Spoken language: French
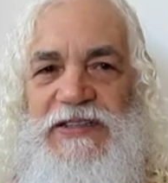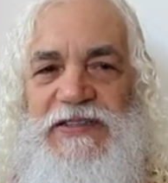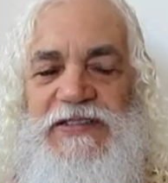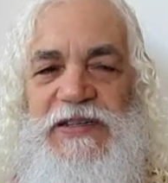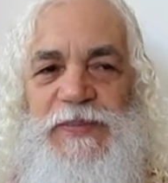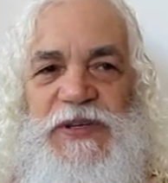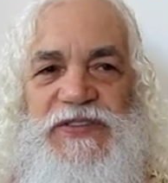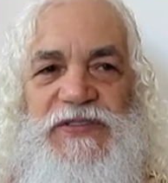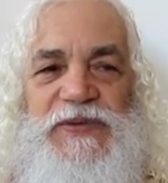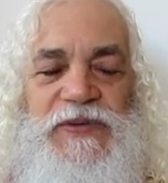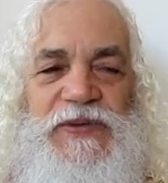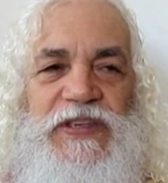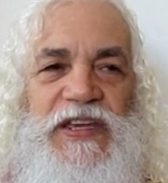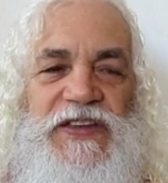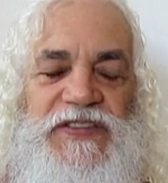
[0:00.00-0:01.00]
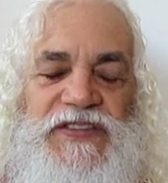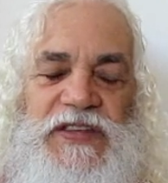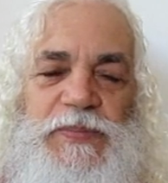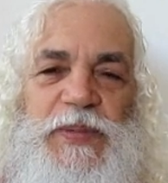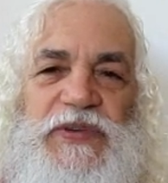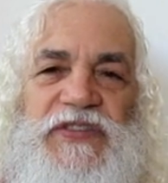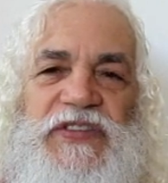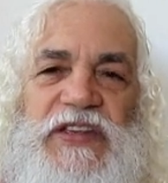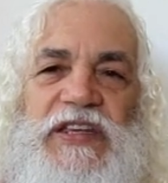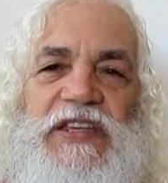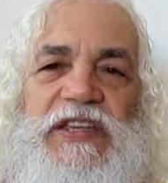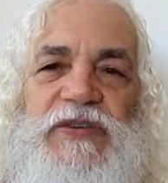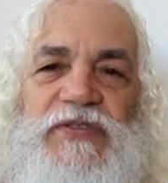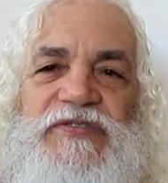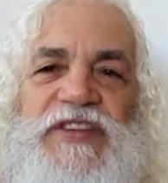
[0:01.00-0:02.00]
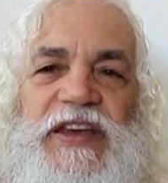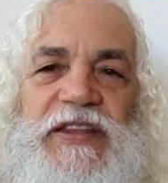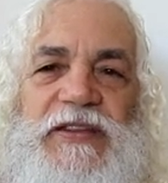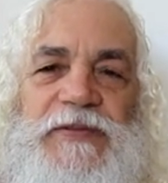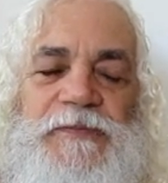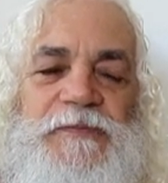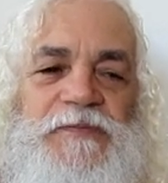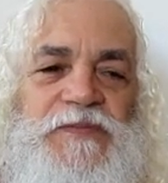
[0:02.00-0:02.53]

c'est parce qu'il y a ces pensées qui reviennent